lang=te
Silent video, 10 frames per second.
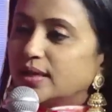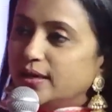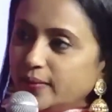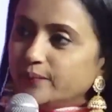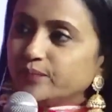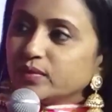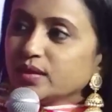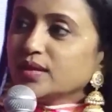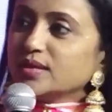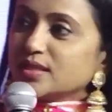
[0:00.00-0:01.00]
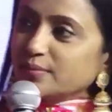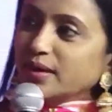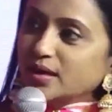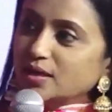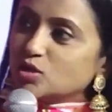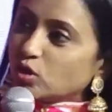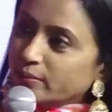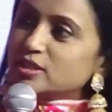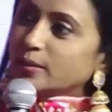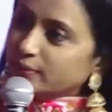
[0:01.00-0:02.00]
వెళ్ళి సినిమాని చూడమని
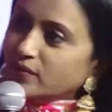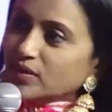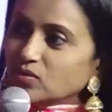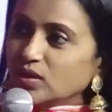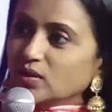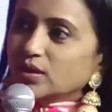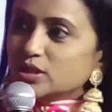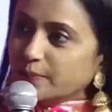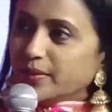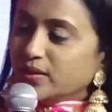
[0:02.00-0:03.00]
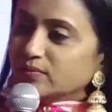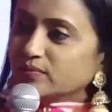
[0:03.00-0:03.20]
చెప్దాం అనుకున్నారు అది చెప్పారు